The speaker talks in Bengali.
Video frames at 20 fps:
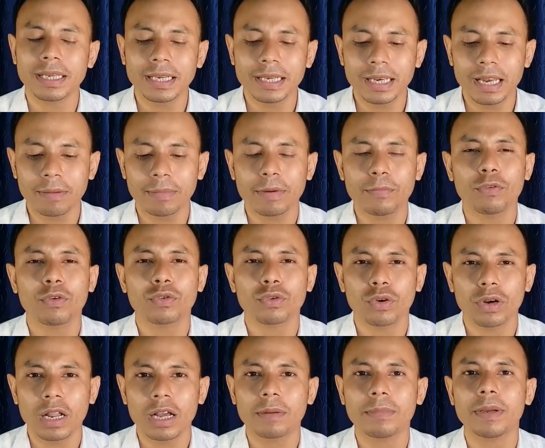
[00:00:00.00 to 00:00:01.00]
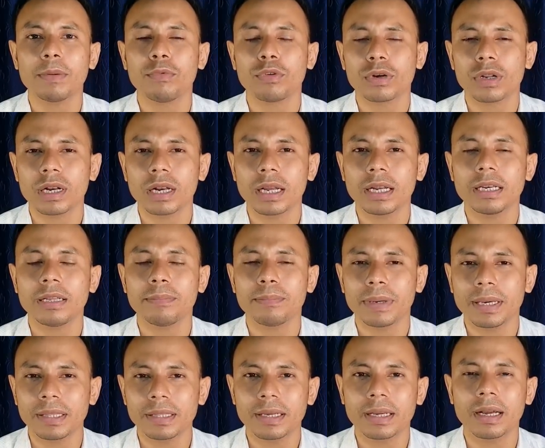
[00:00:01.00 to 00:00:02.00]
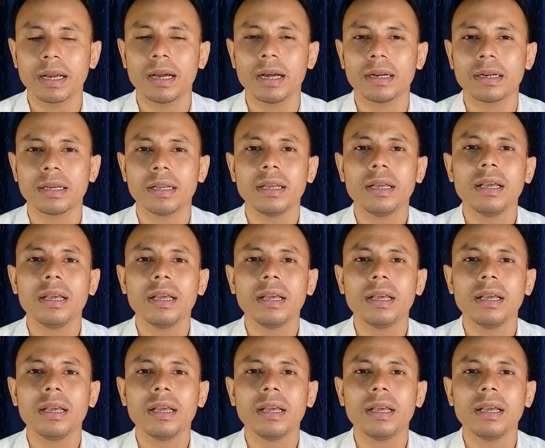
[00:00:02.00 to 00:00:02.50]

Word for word: কী কী লাগবে ফটো লাগবে ভোটার আইডি প্যান কার্ড